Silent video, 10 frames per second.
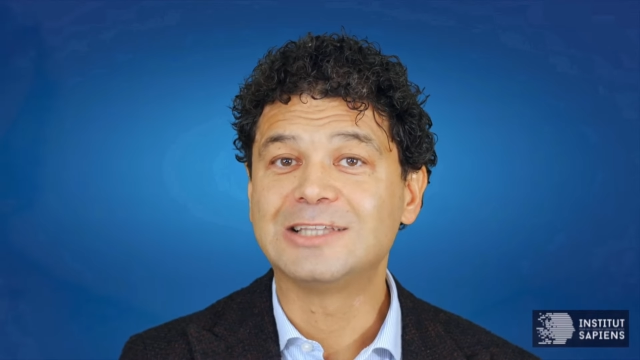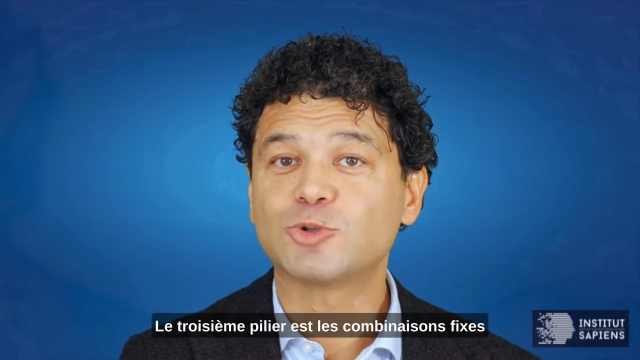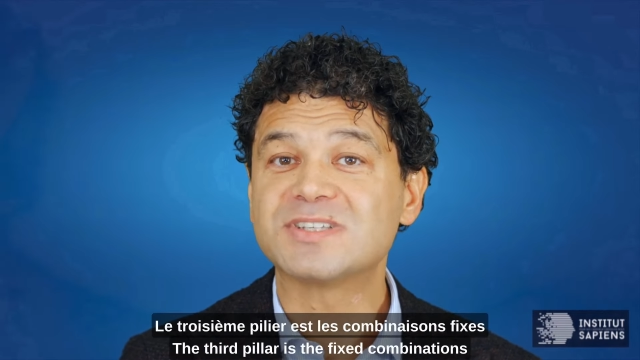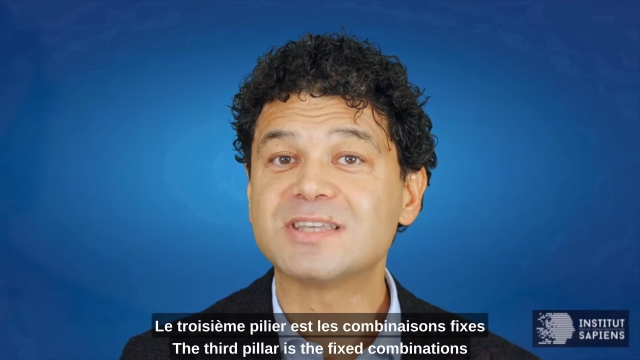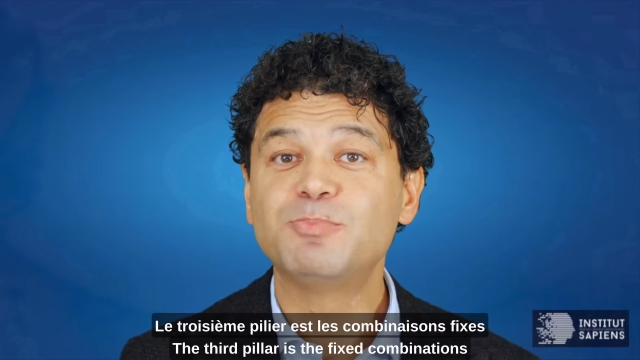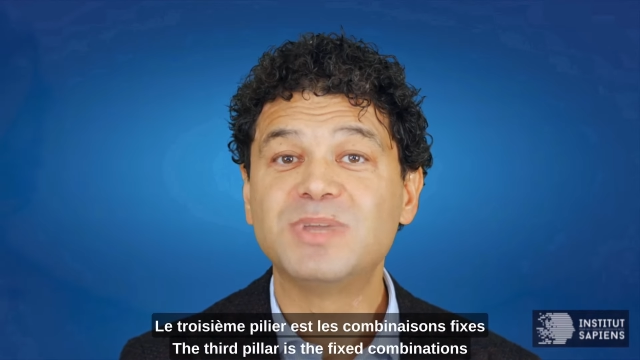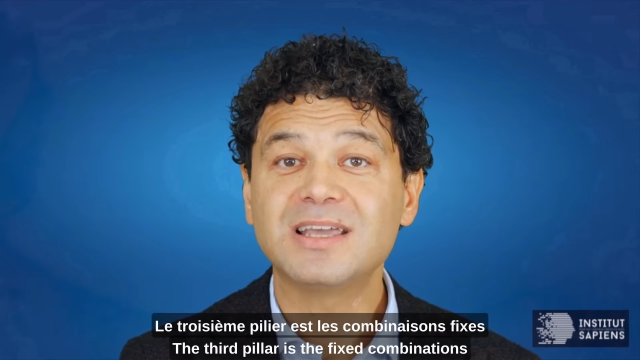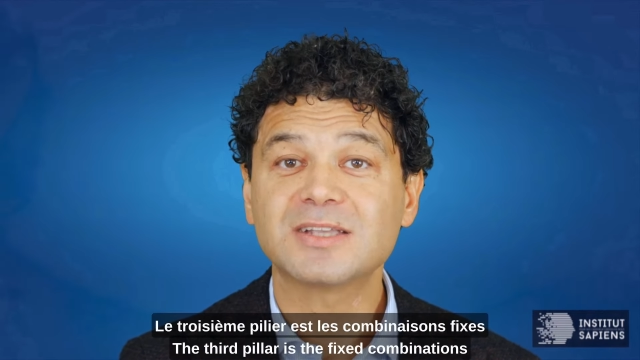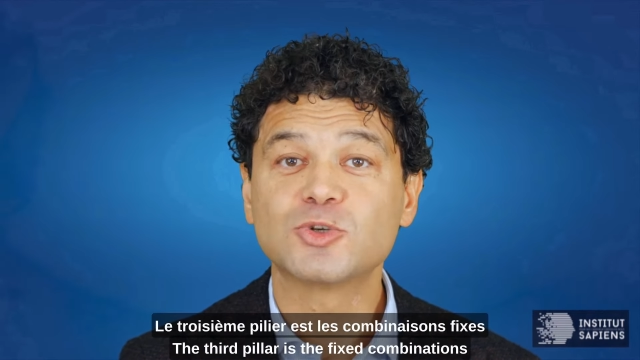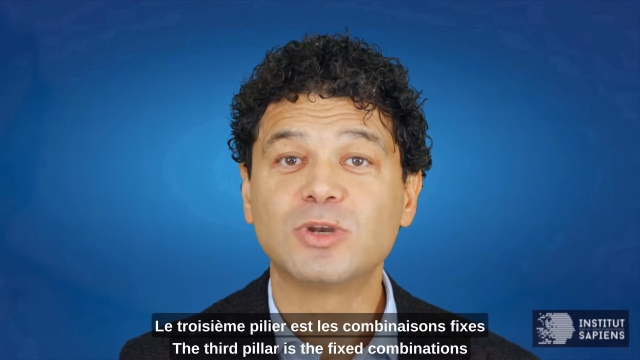Les troisième
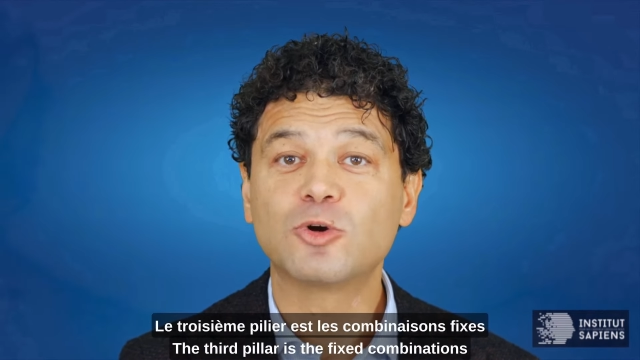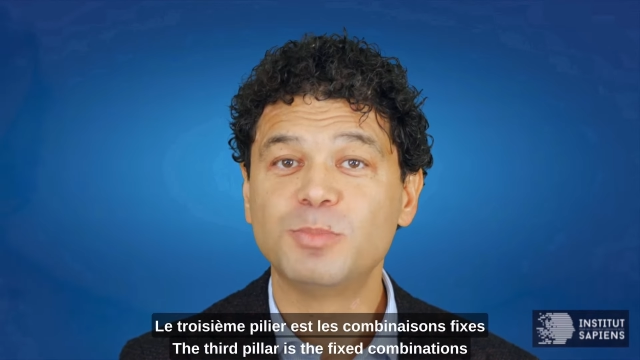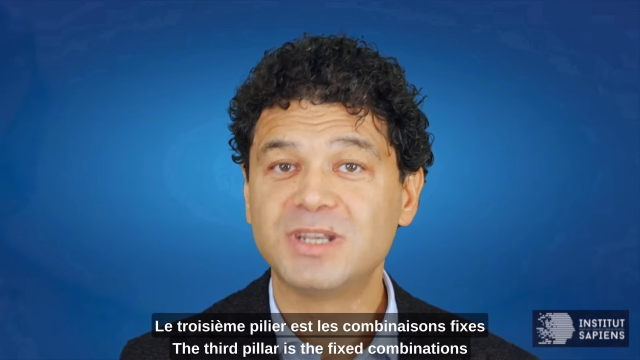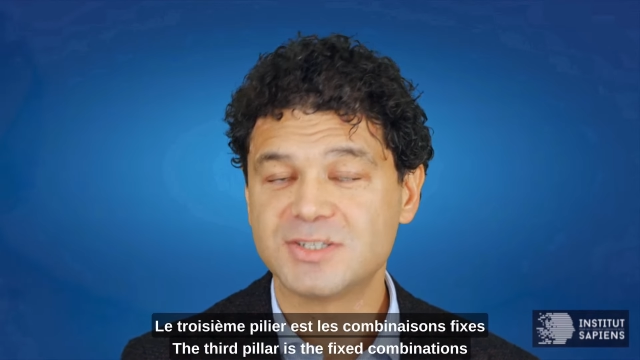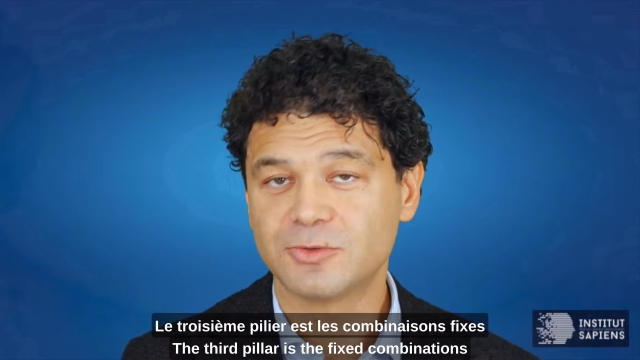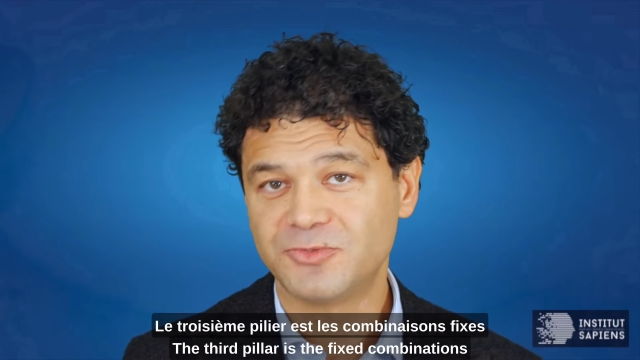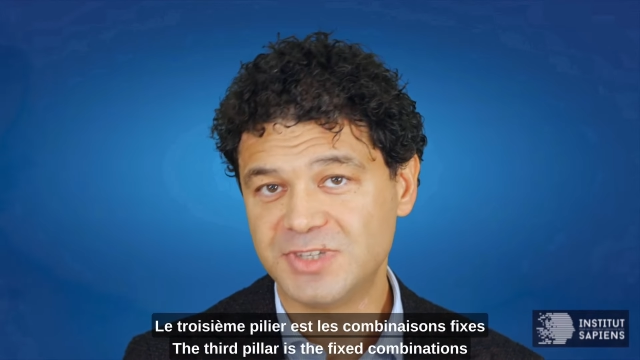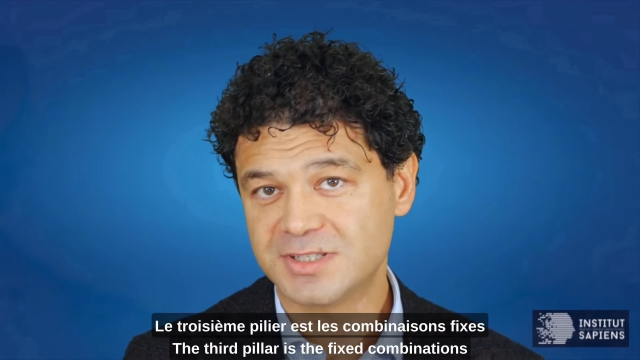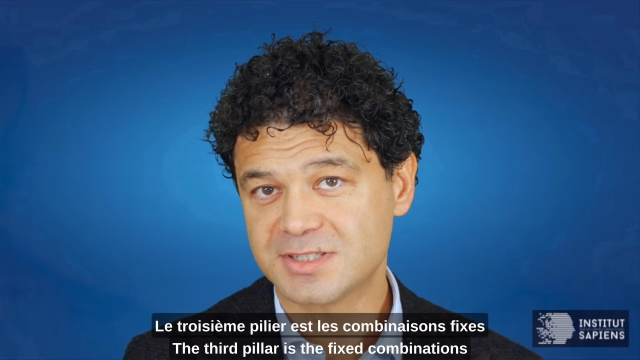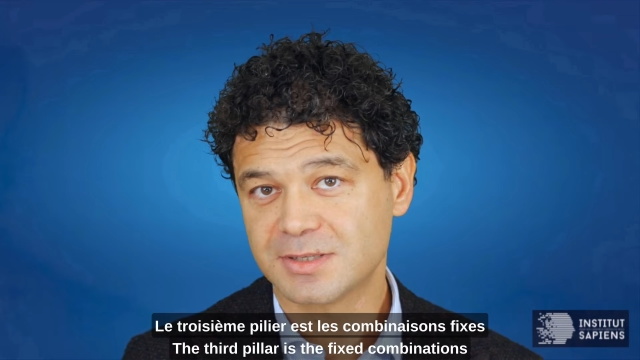piliers sont les combinaisons
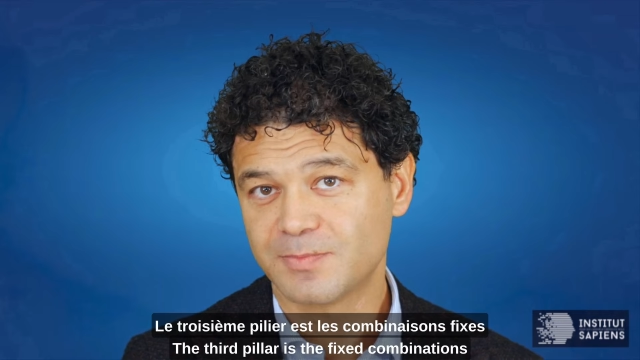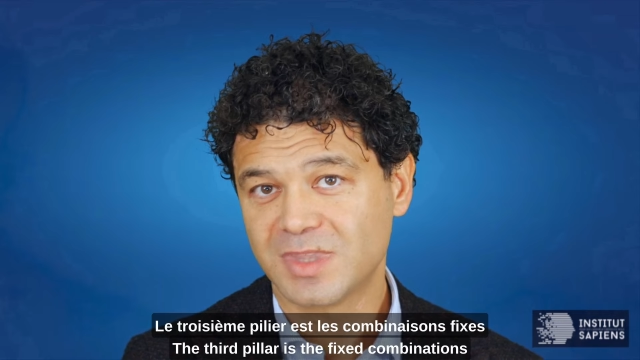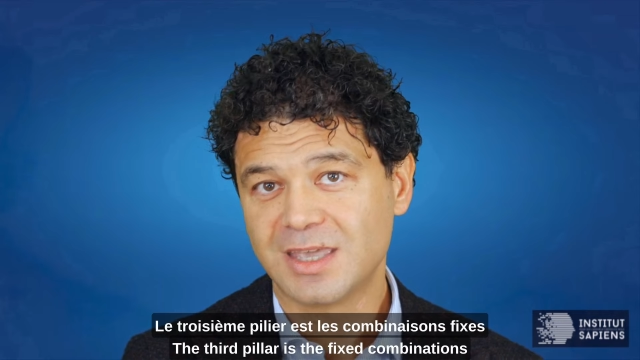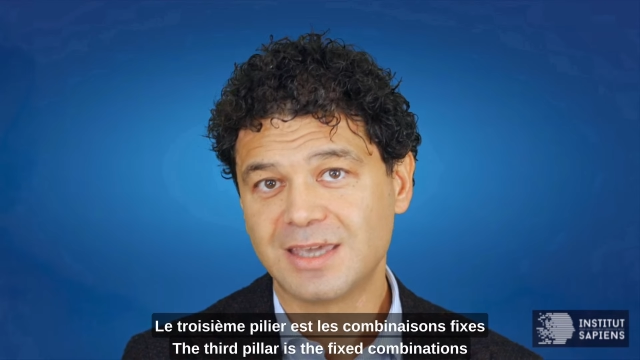fixes